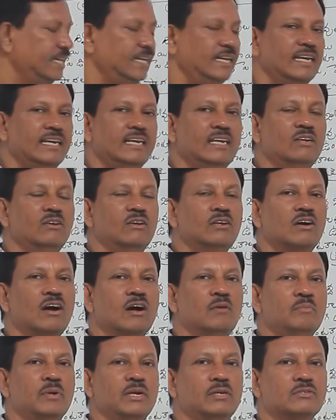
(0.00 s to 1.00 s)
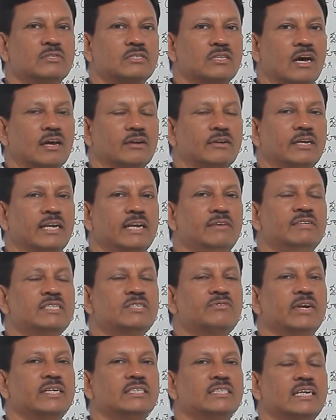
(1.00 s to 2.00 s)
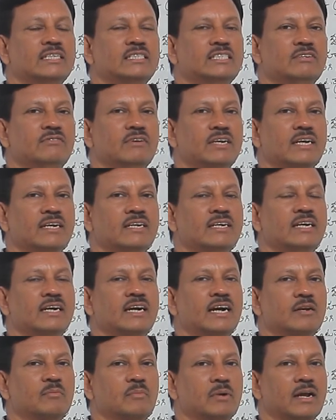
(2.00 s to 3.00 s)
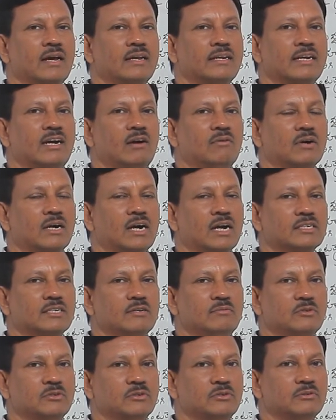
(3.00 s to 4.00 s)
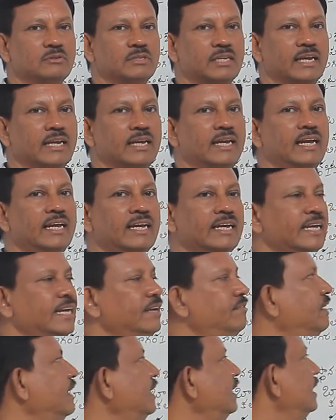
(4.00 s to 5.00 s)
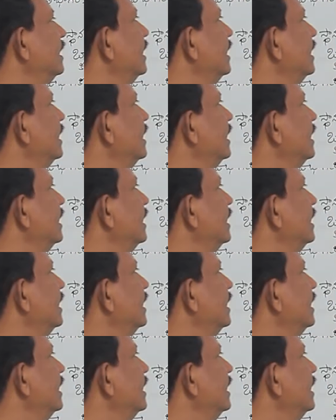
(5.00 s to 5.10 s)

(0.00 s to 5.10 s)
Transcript: లిల్లీలుగా పిలుస్తారు ఇవి స్వేచ్ఛా జీవనం గడపడానికి అవకాశం ఉంటుంది ఇవి